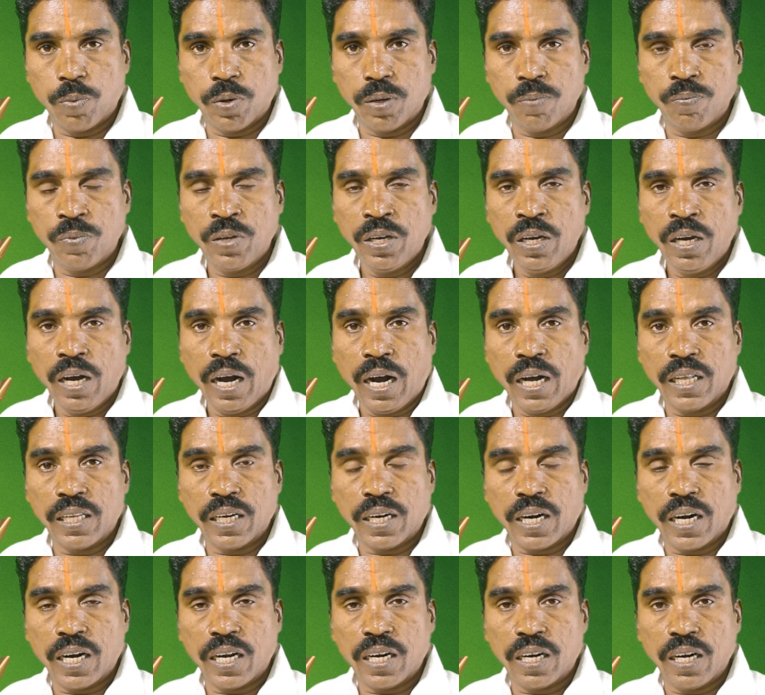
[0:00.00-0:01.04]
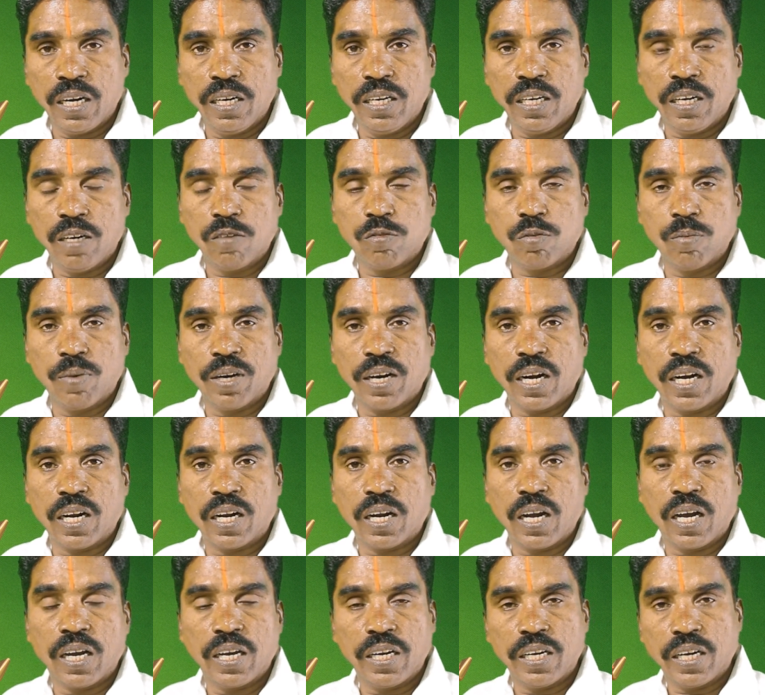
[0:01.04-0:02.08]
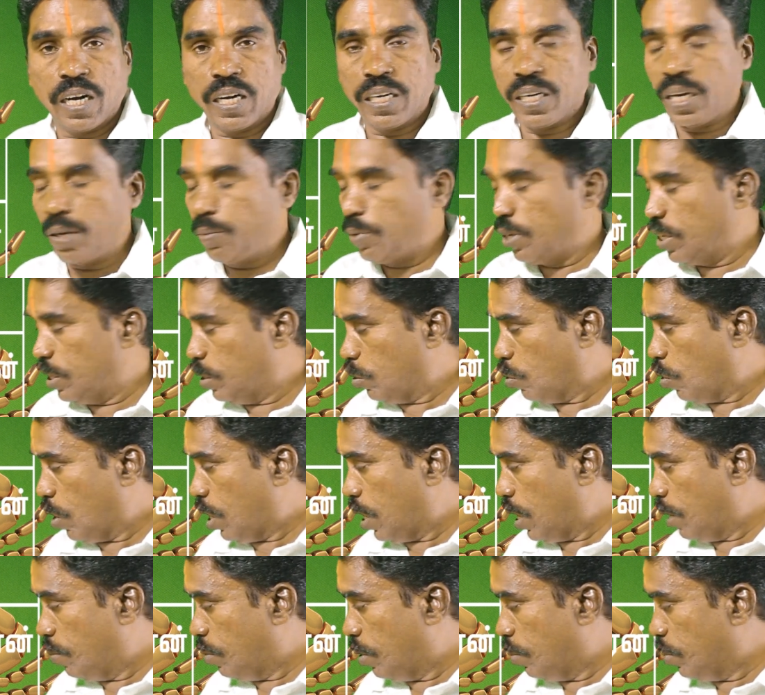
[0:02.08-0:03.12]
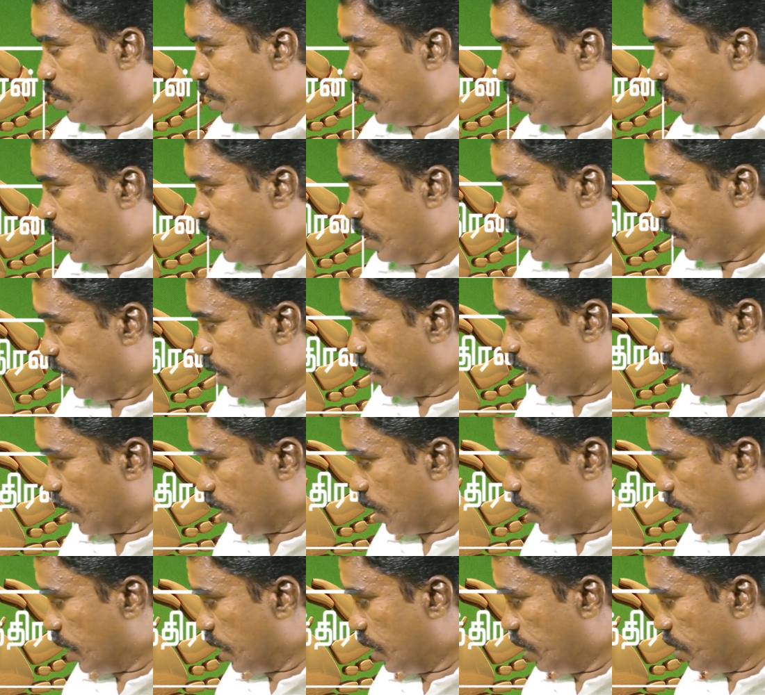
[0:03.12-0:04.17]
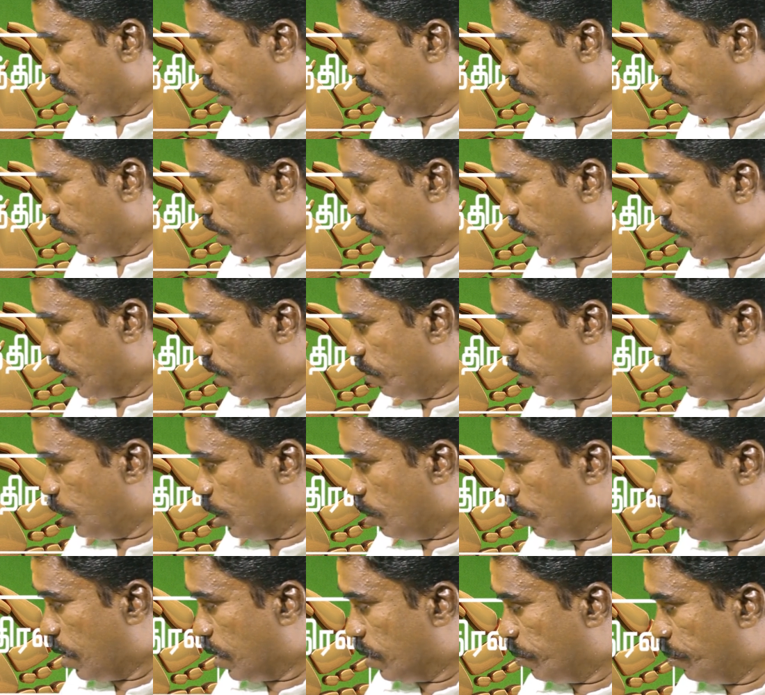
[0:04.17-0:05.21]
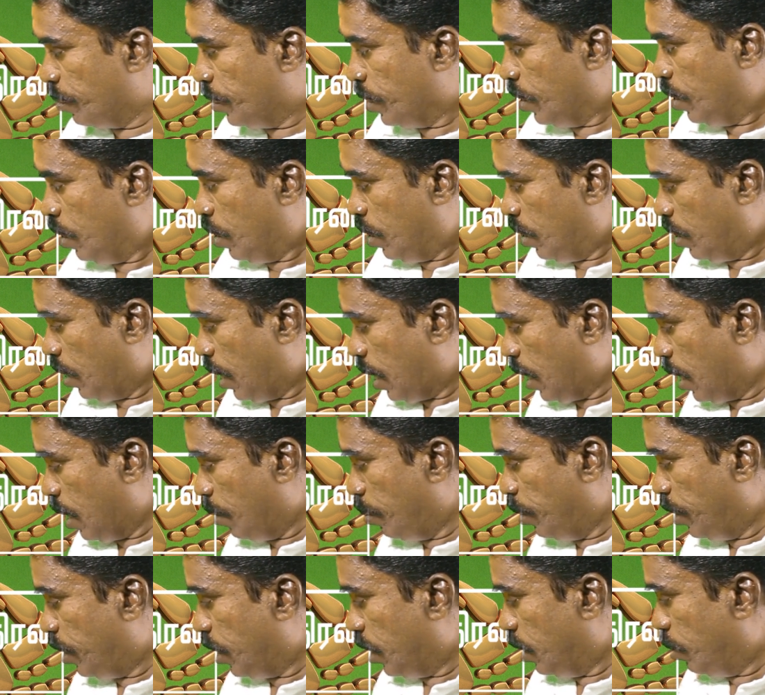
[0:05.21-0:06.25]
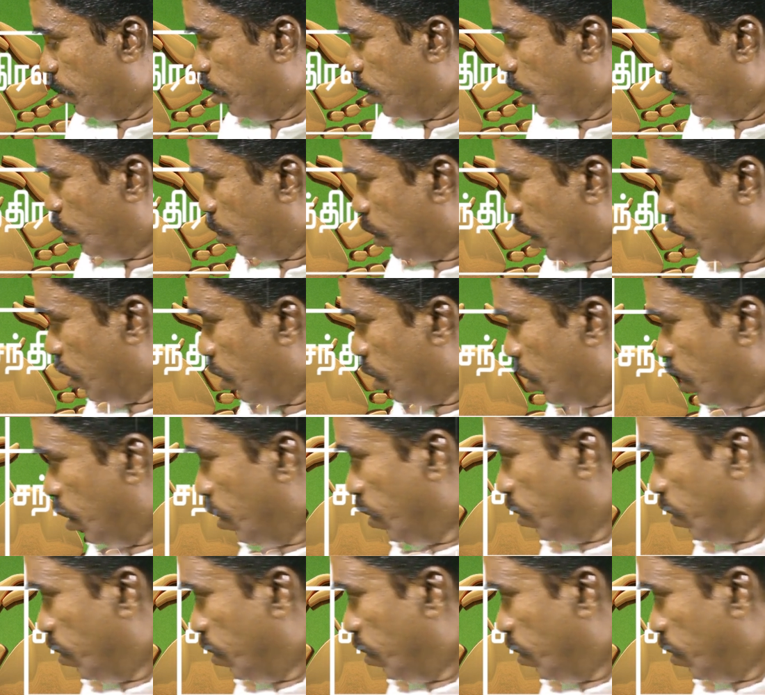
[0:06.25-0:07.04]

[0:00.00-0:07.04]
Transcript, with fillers: ஏற்படும் அந்த கடன்கள் நீங்கள் சுப கடன்களாக கட்டாயம் எடுத்துக்கொள்ளலாம் என்பதே கிரகநிலைகள் தெரிவிக்கின்ற விஷயமாகும் நாலாம் வீட்டு அதிபதியுடன்